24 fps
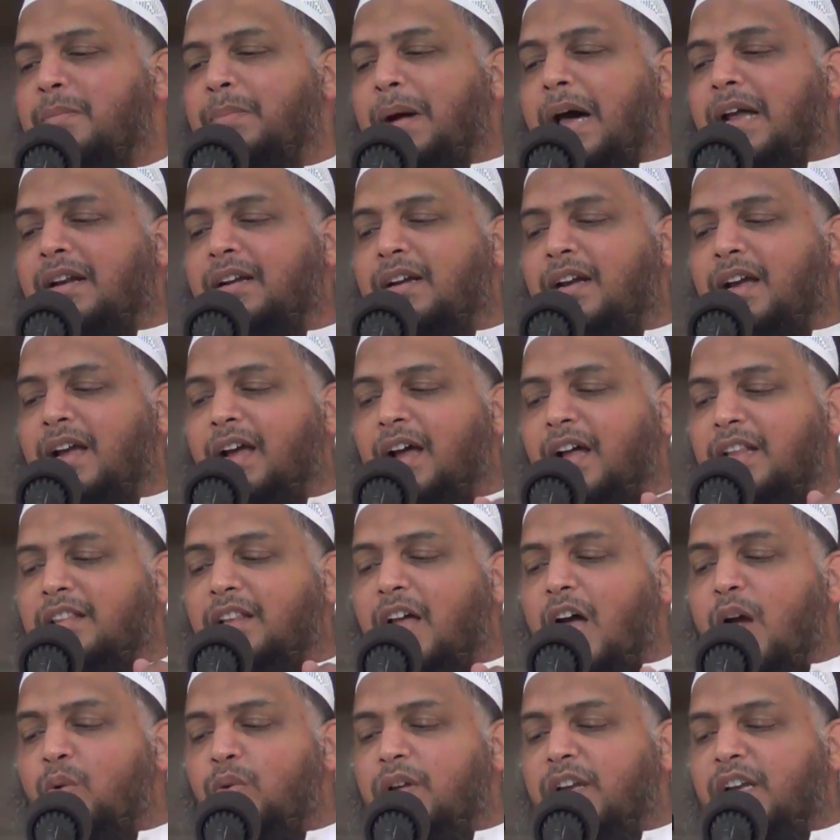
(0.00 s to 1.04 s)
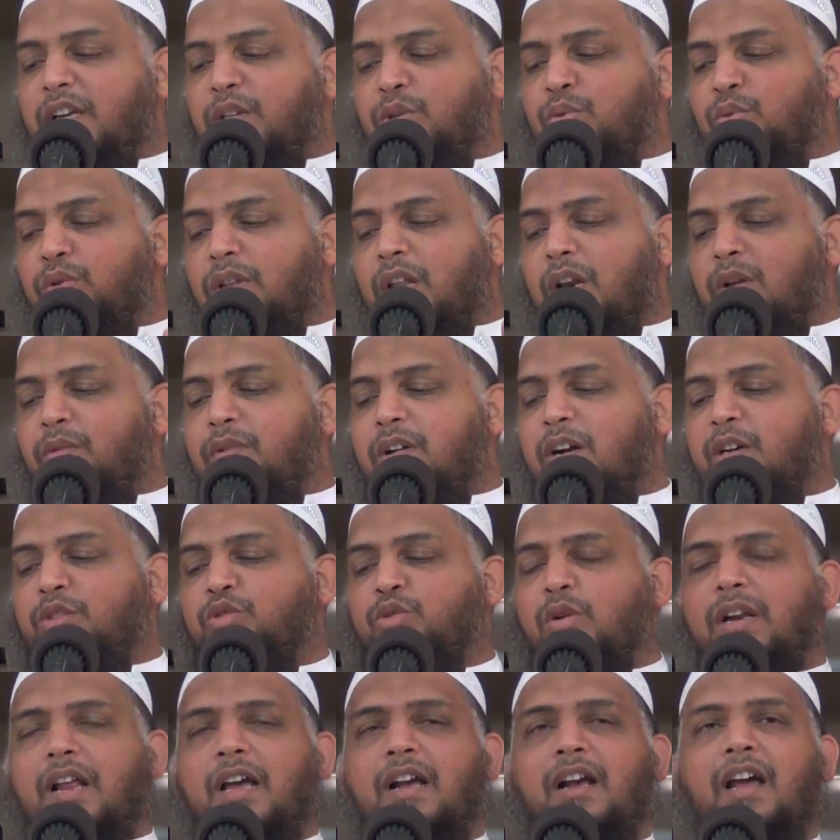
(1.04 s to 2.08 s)
பாருங்க அல்லாஹுடைய தூதரவர்கள்
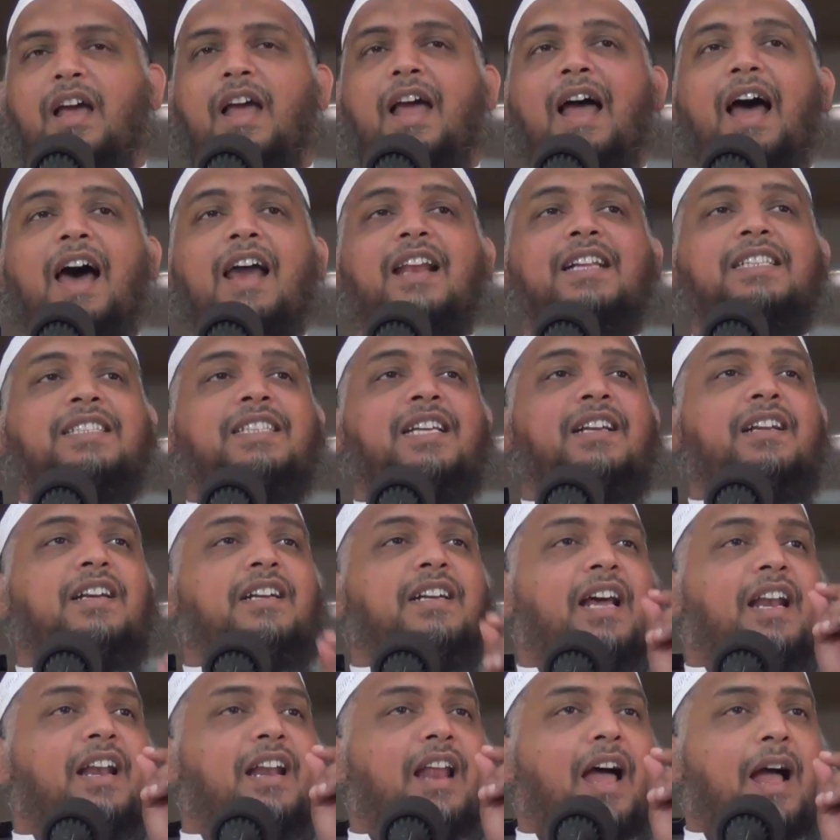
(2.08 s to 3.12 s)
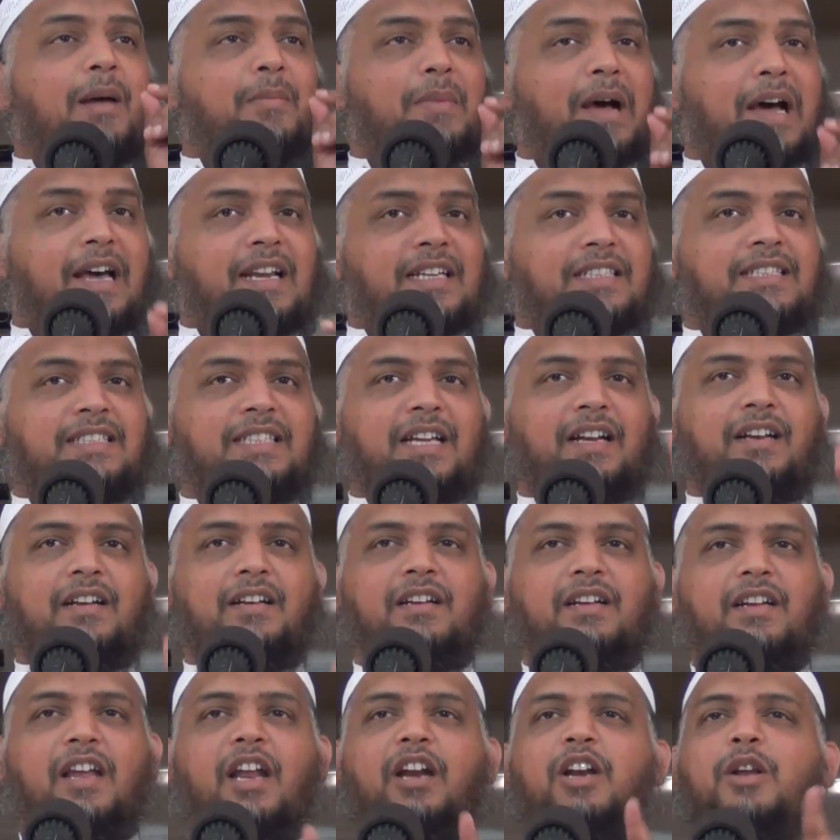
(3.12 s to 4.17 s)
சொல்றாங்க அரசனுக்கெல்லாம் அரசன்
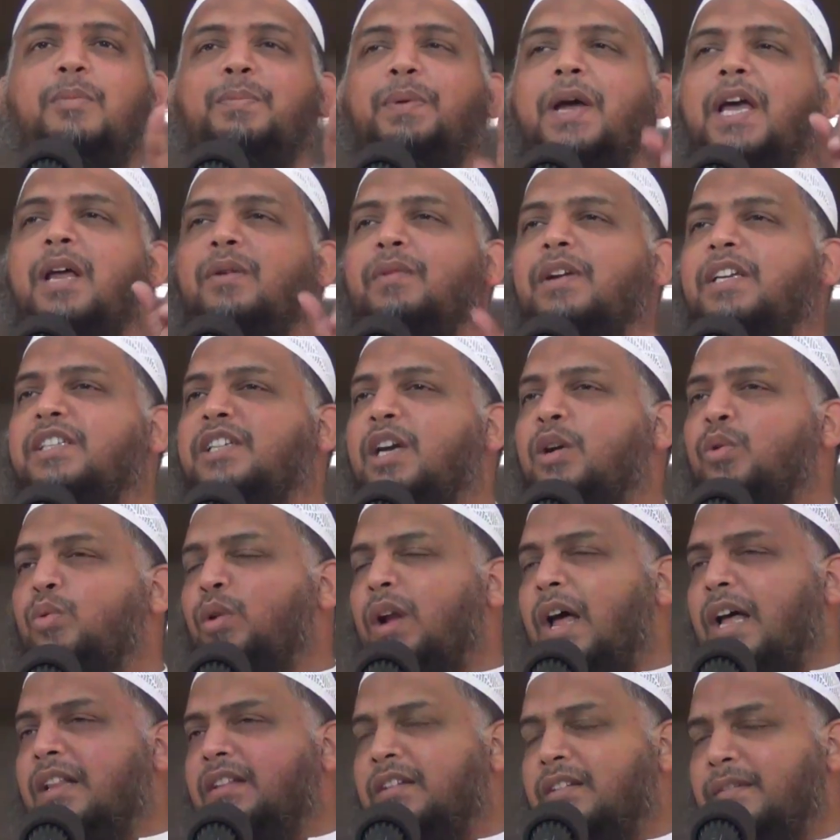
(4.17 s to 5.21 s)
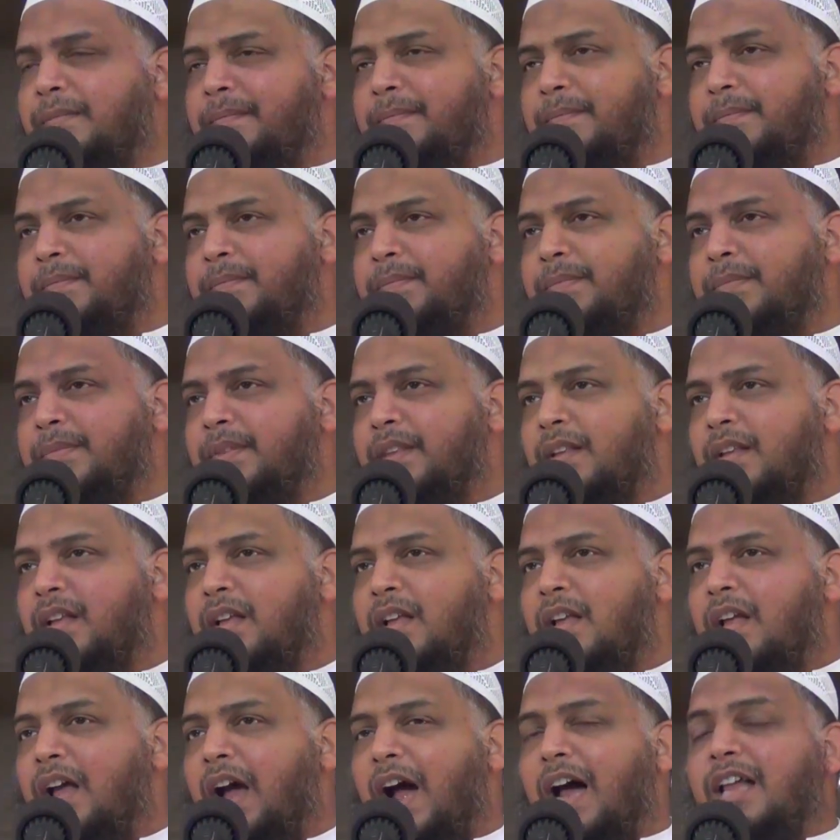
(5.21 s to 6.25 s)
என்று பெயர் வைக்க கூடாது
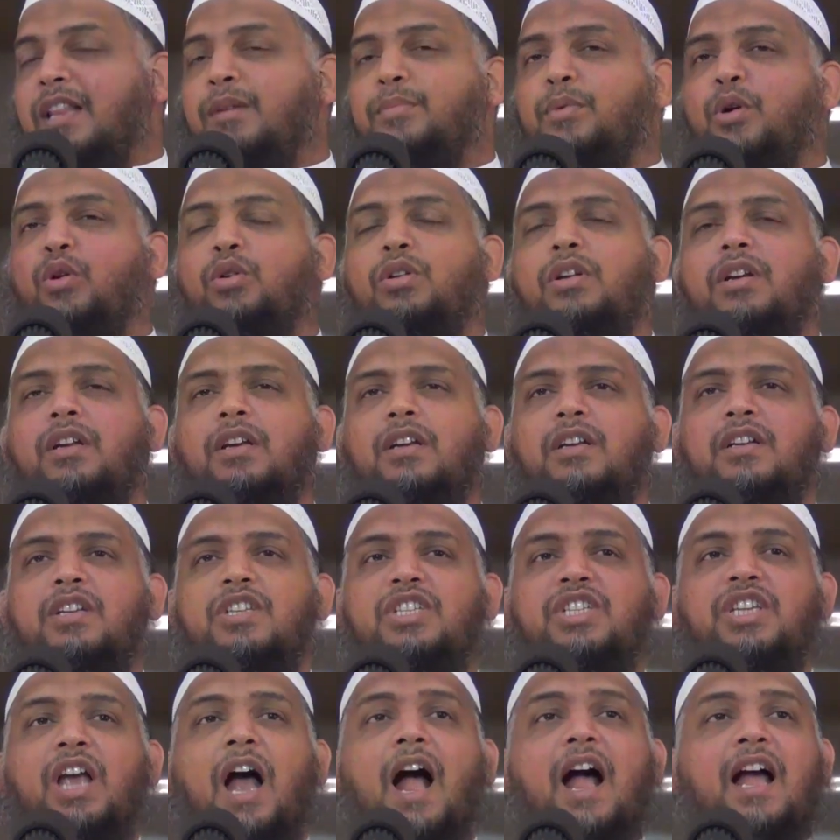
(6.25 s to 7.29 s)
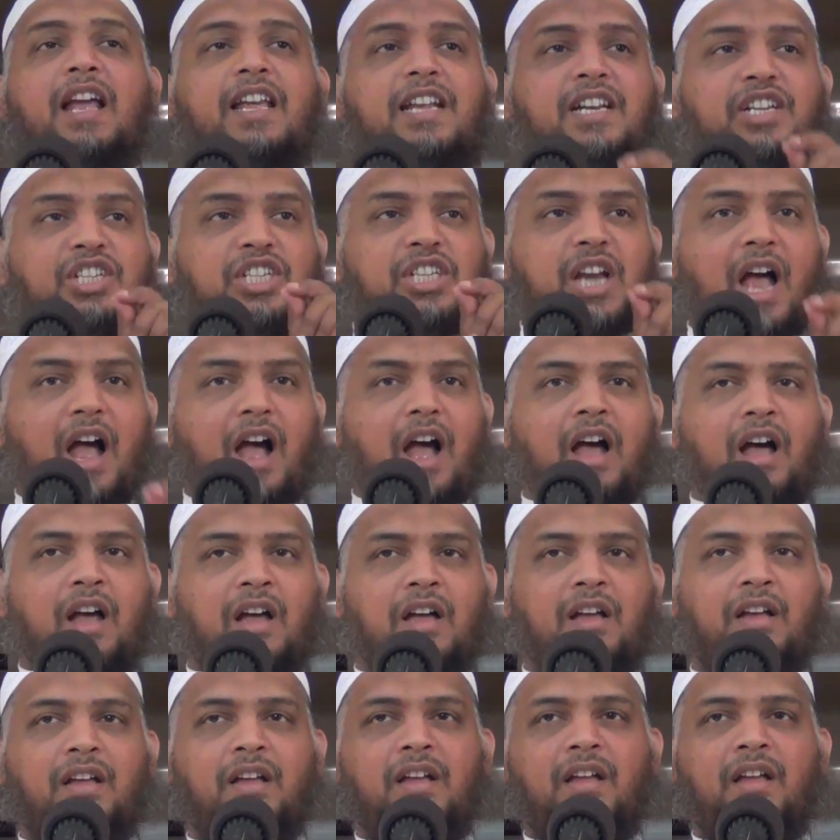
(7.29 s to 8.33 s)
அதுபோன்று ஷாஹின் ஷா
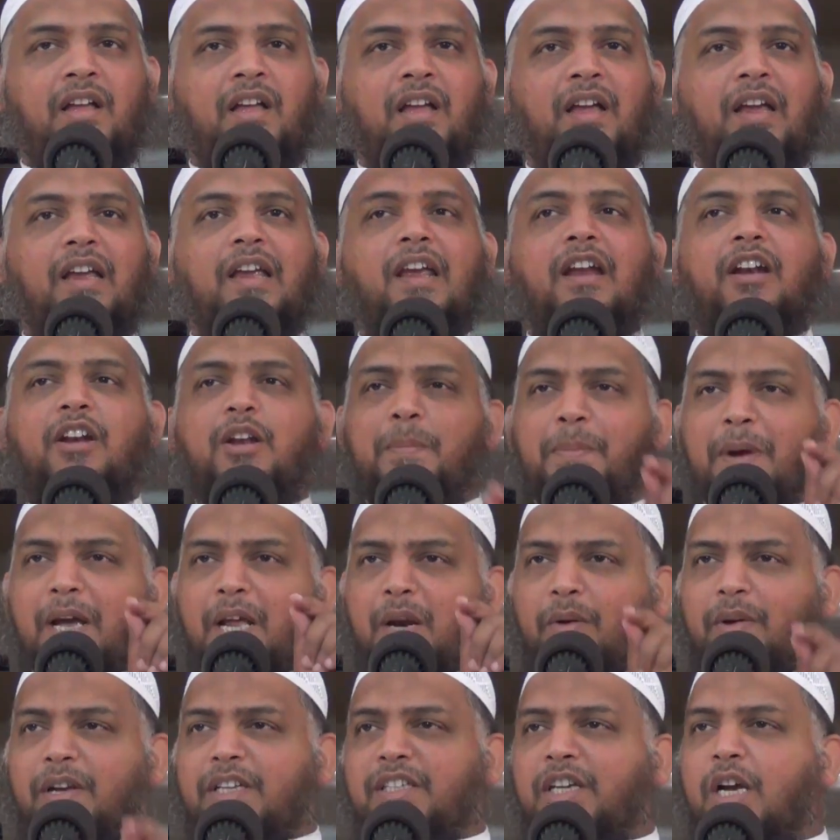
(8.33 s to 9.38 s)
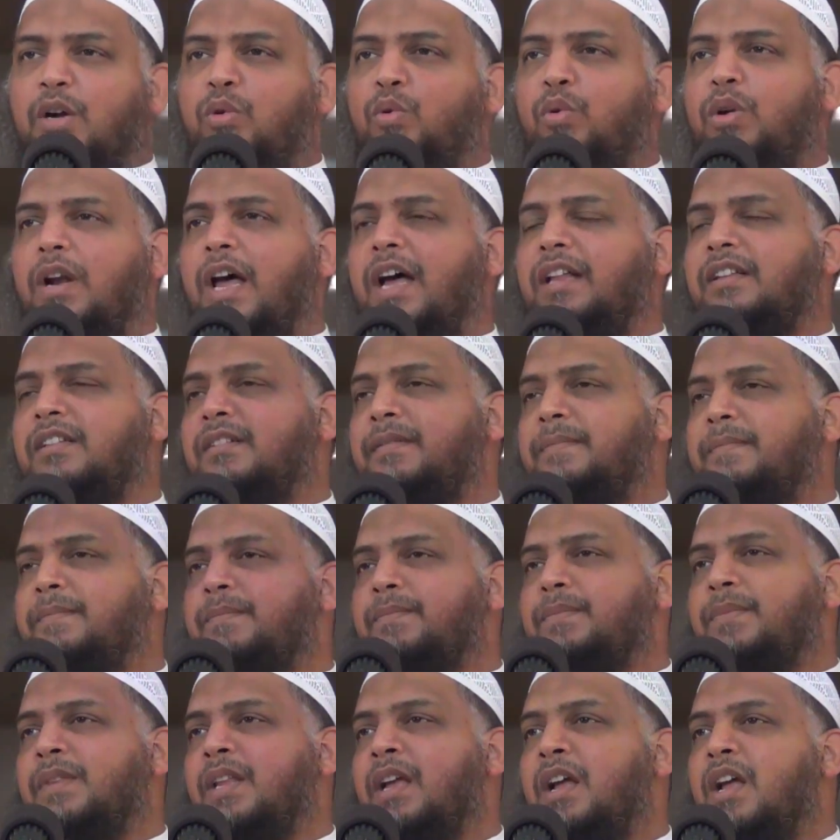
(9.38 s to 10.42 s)
என்று பெயர் வைக்க கூடாது
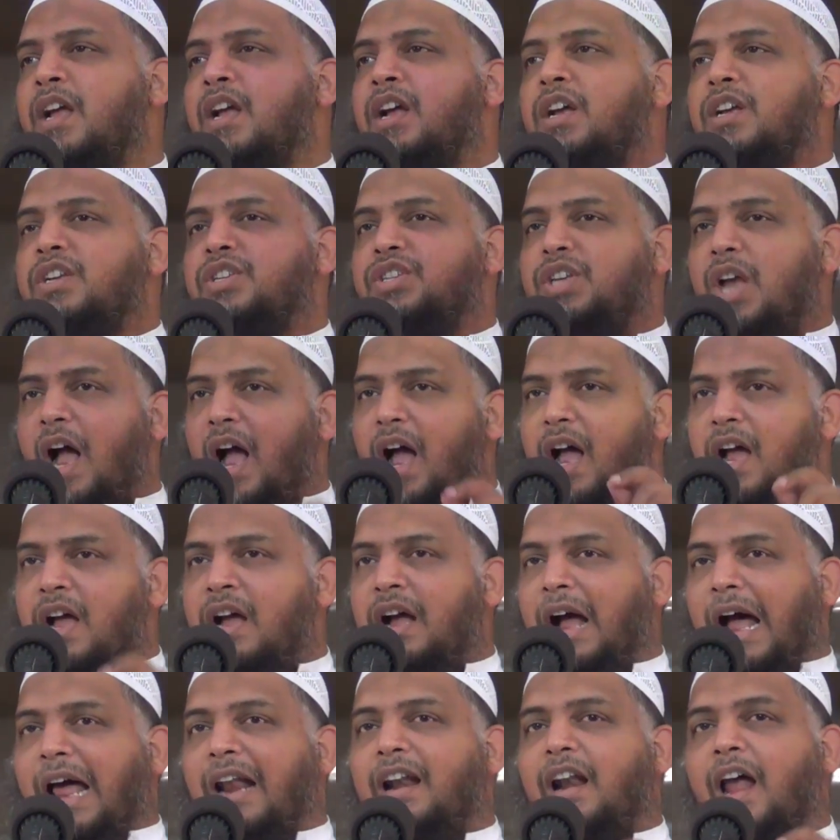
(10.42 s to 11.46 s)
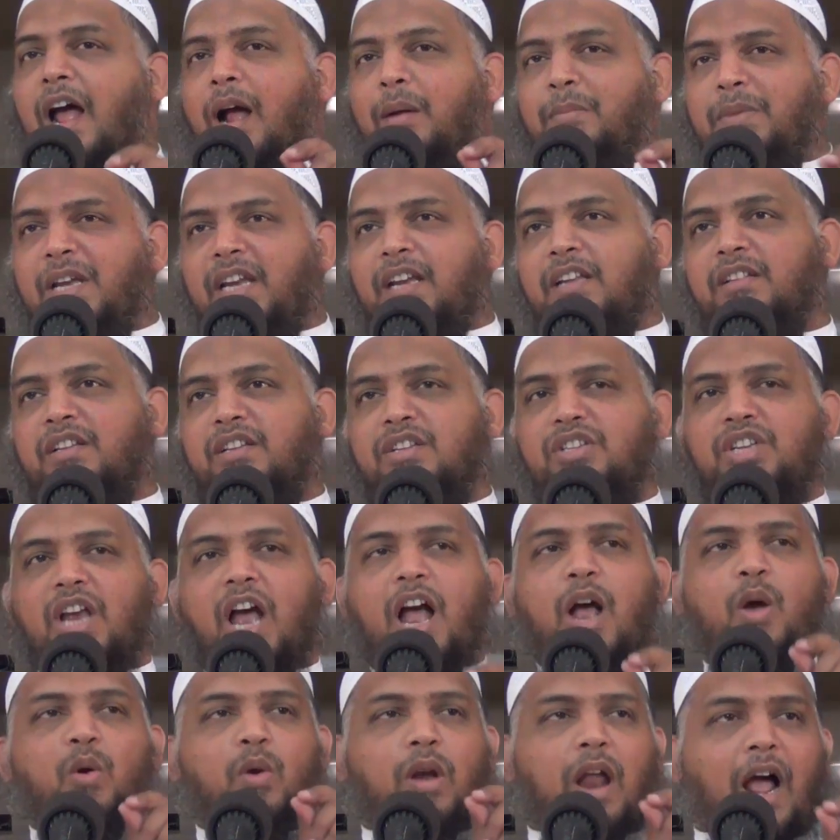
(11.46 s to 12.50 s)
ஷாஹ் அல் ஹமீத்
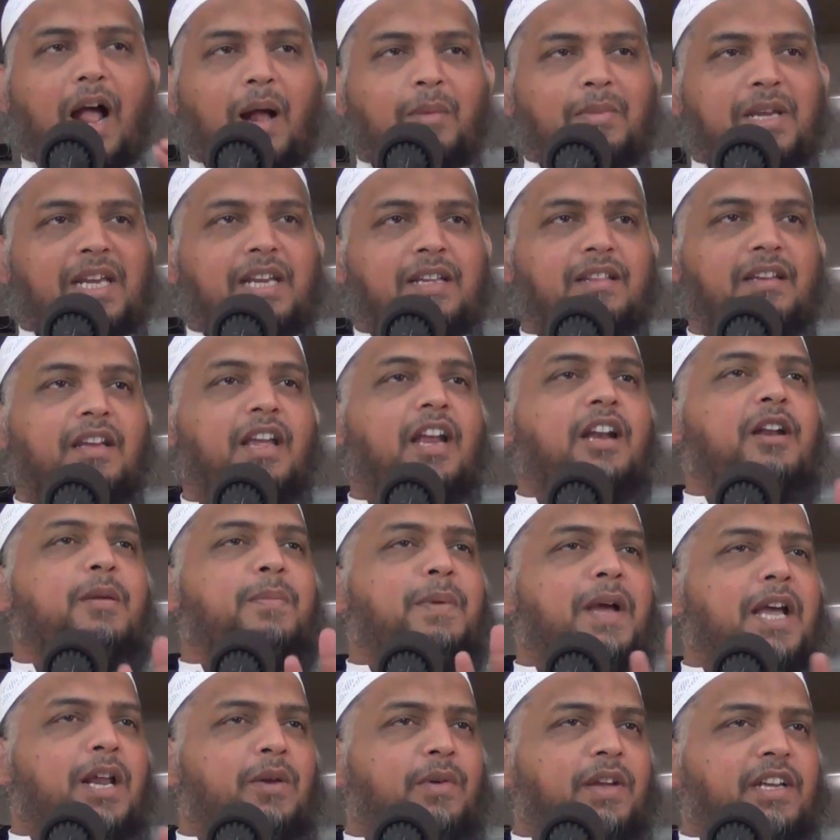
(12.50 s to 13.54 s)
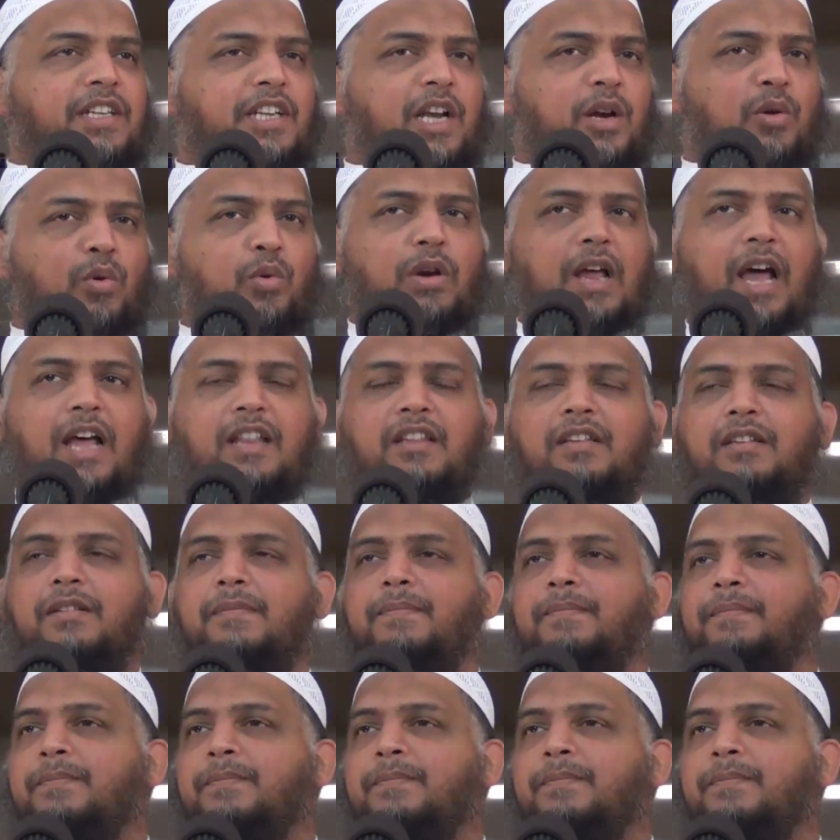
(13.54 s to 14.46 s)
ஷாஹுல் ஹமீத் என்று பெயர் வைக்க கூடாது